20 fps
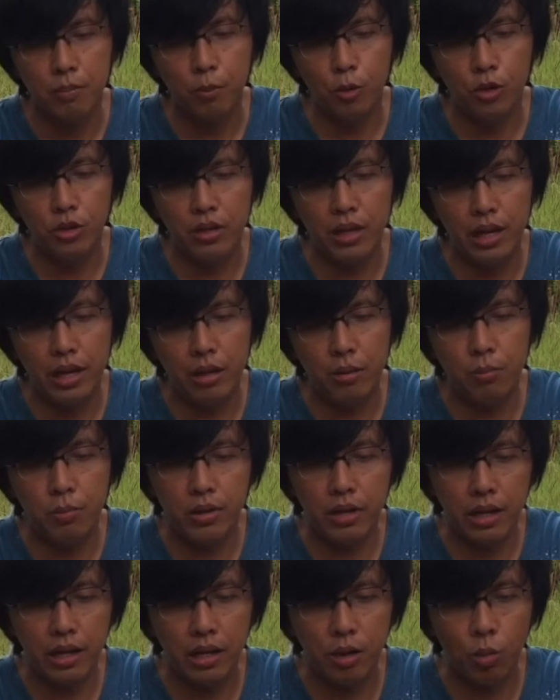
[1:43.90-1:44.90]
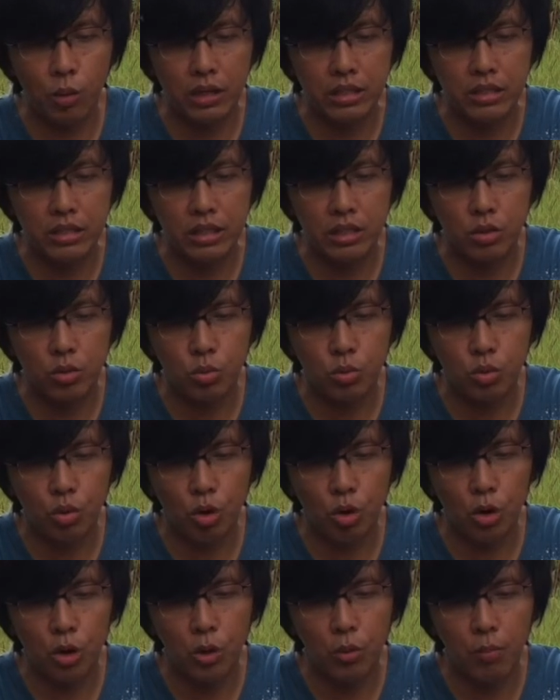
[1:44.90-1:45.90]
model BL132
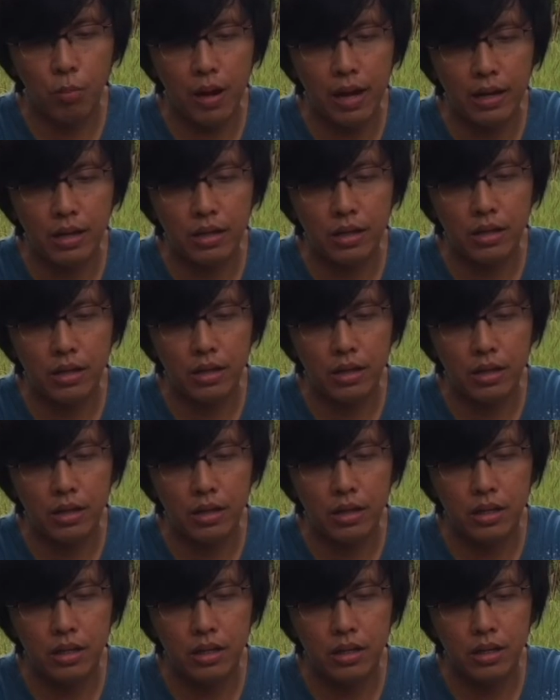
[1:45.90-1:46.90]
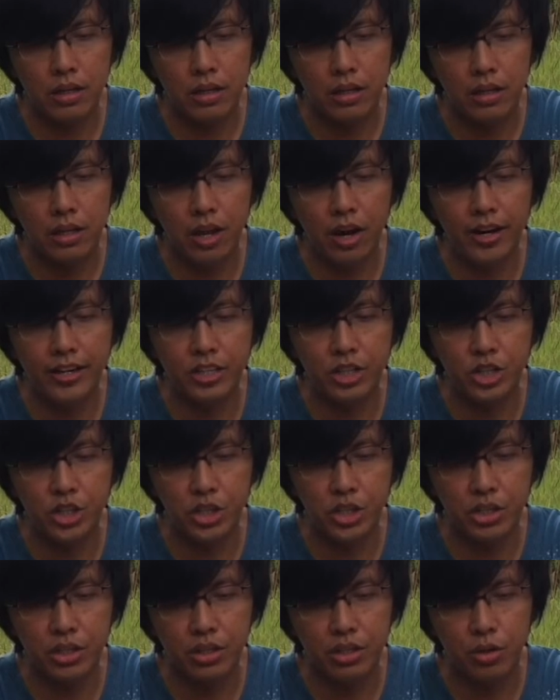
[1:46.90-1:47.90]
color black, uh,
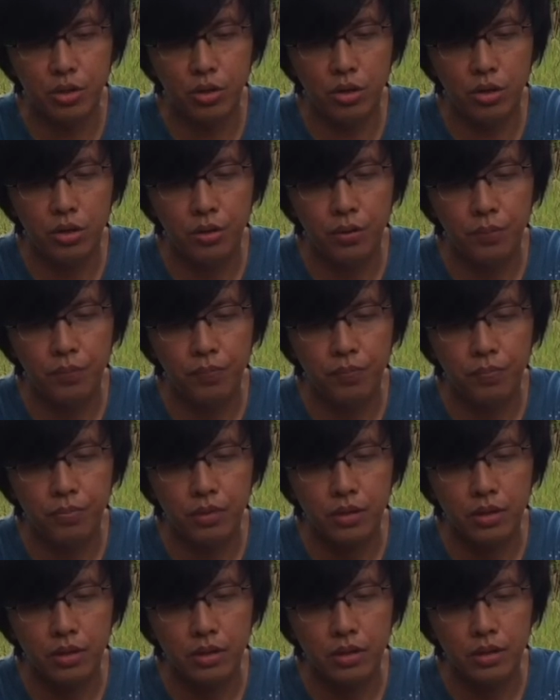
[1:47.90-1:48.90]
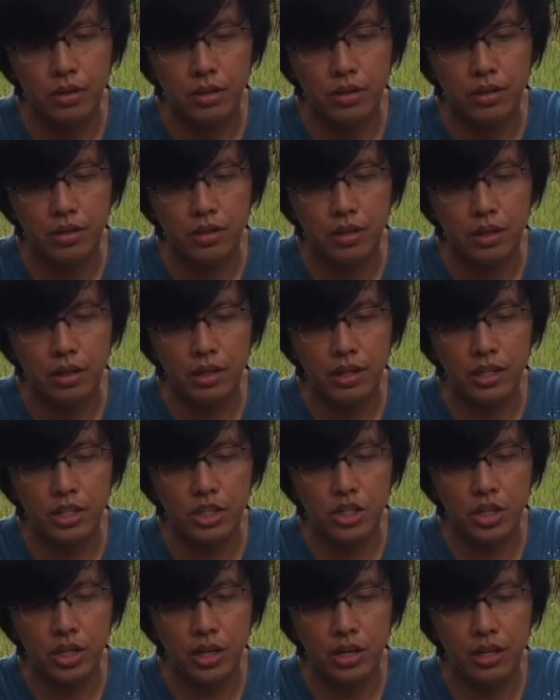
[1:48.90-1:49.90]
large, no?
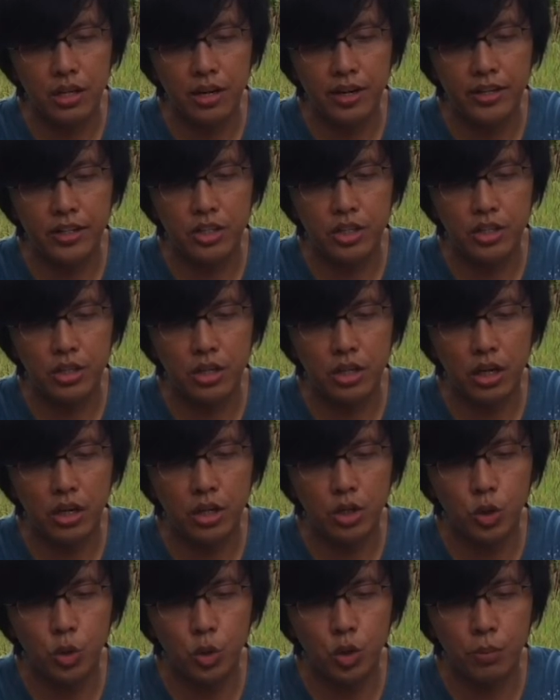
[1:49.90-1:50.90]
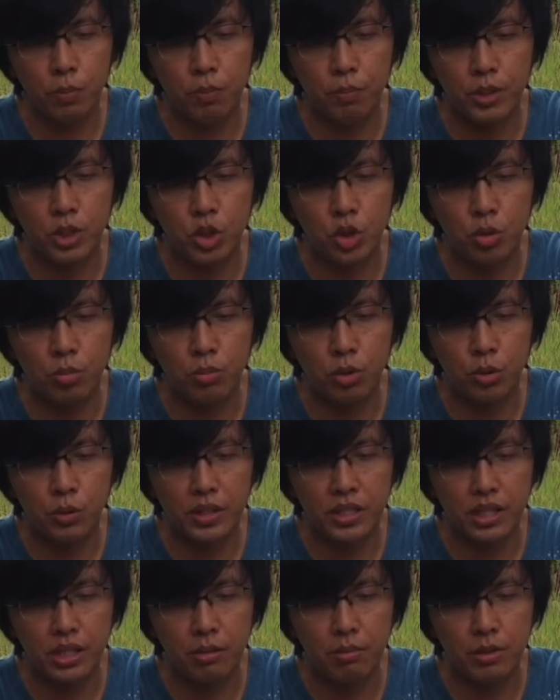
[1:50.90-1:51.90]
Asia large, uh, Europe medium,
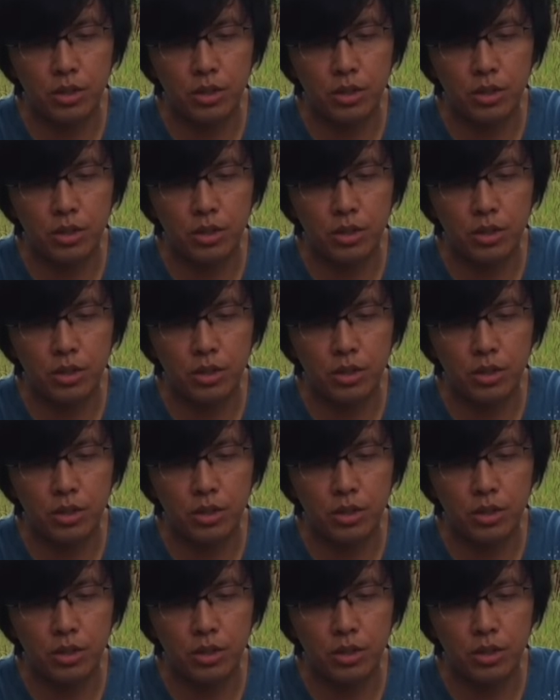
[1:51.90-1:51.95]
USA